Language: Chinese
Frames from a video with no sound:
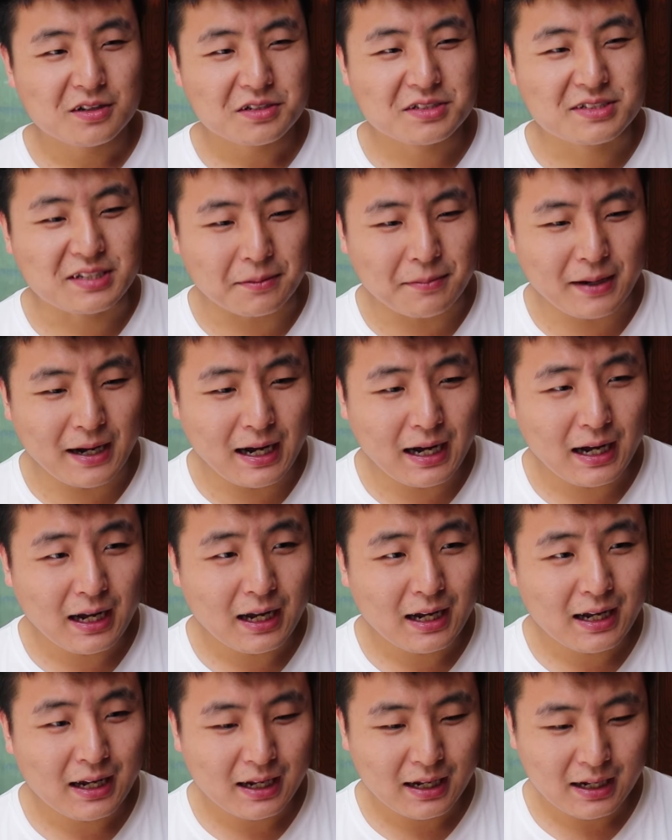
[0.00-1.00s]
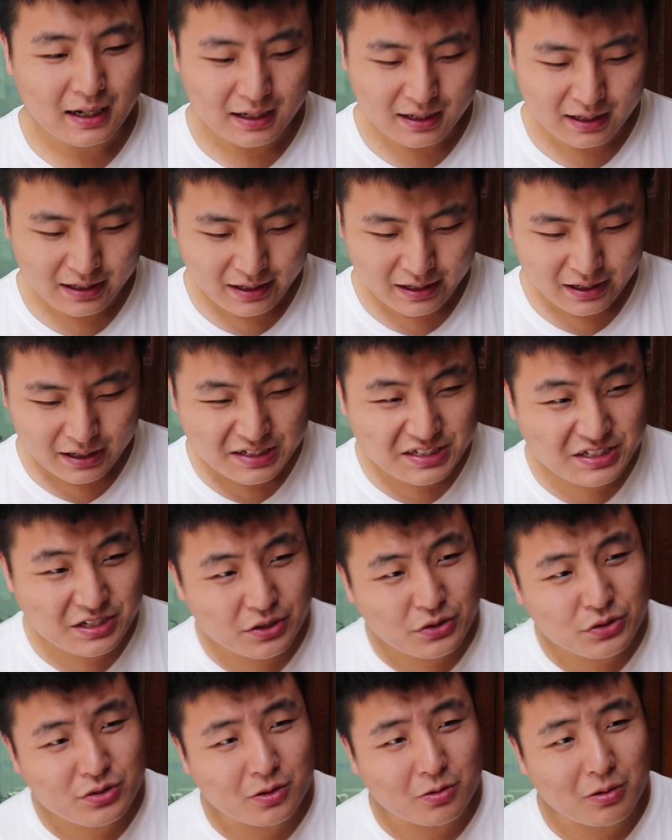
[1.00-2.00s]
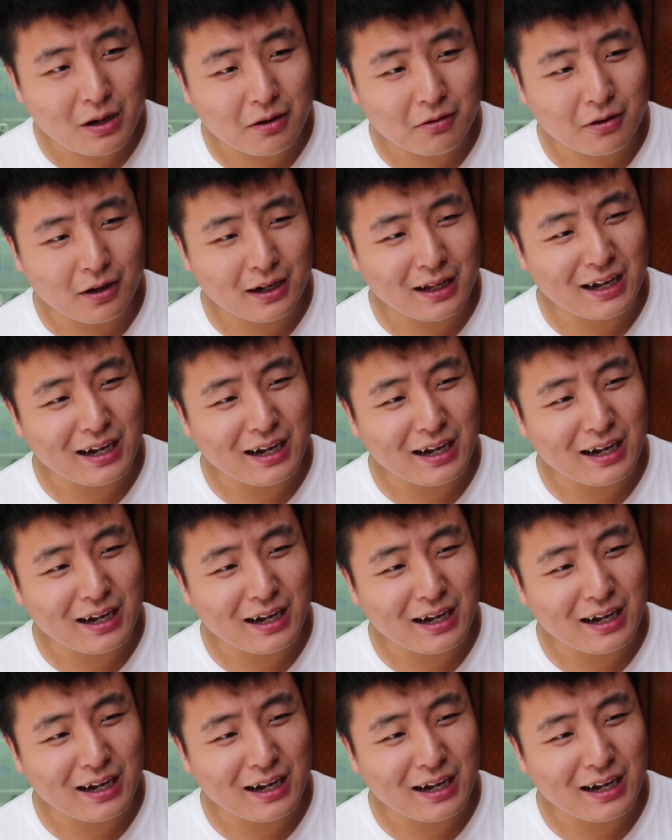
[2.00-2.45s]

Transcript: 什么？积蓄花光